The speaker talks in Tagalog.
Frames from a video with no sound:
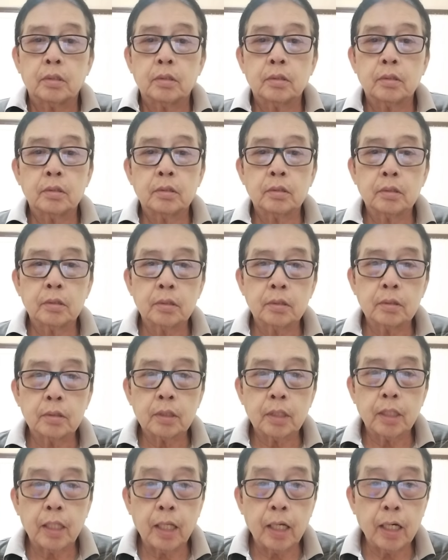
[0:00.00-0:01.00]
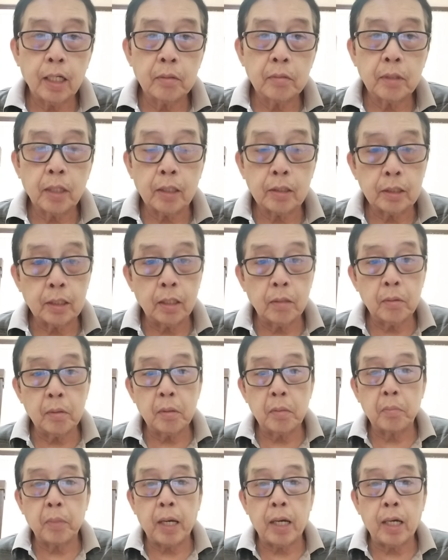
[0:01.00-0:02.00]
Hmm, kailangan, nandiyan
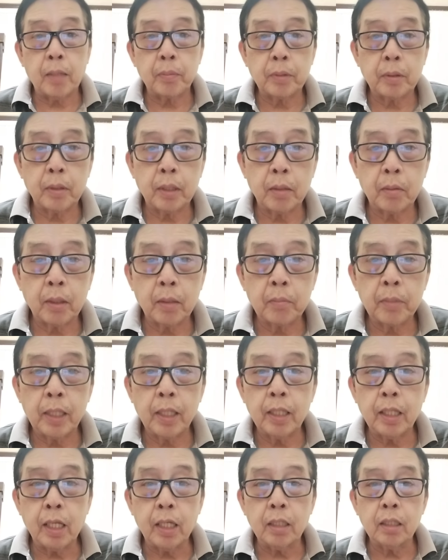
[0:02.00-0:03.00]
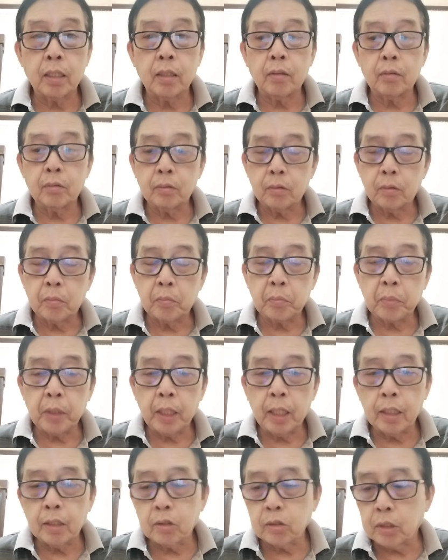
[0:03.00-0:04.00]
naman, may backup naman ng mga military. O,
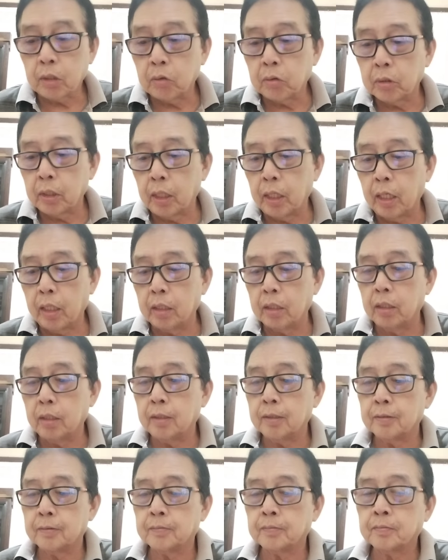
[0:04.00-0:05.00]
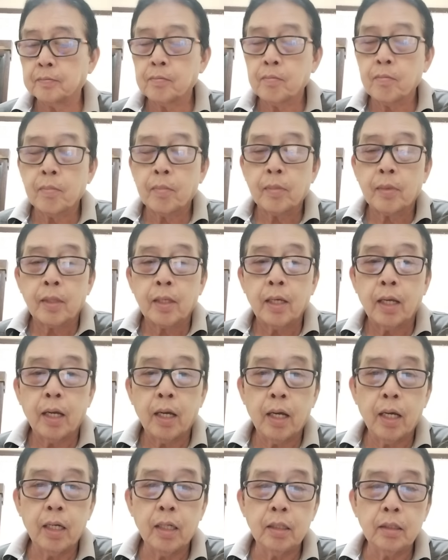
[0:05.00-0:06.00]
kumpleto sa hug na yan eh. Ha?
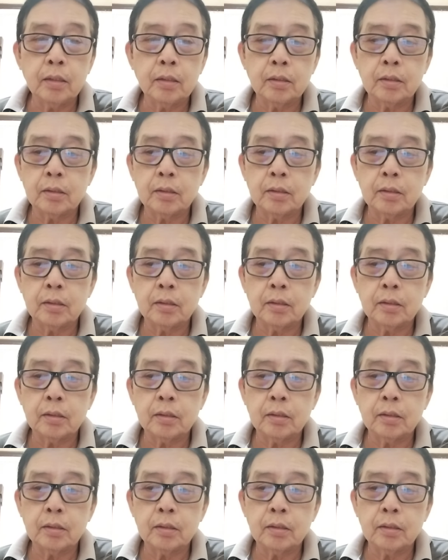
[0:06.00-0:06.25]
Ah.